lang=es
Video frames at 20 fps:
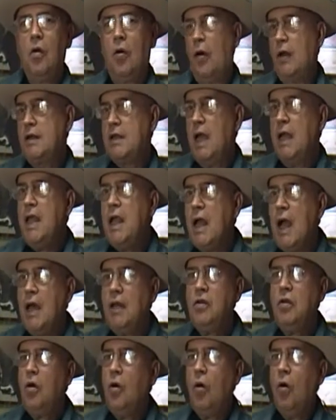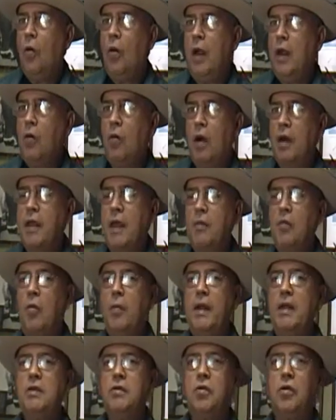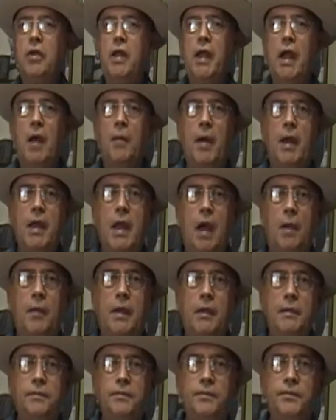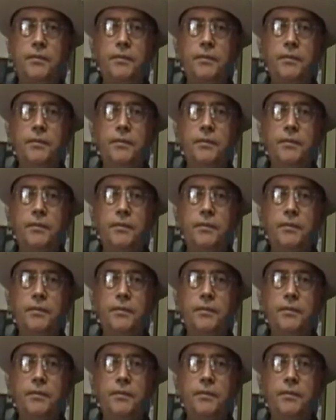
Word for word: o está llegando, o en cualquier momento llega a Miami.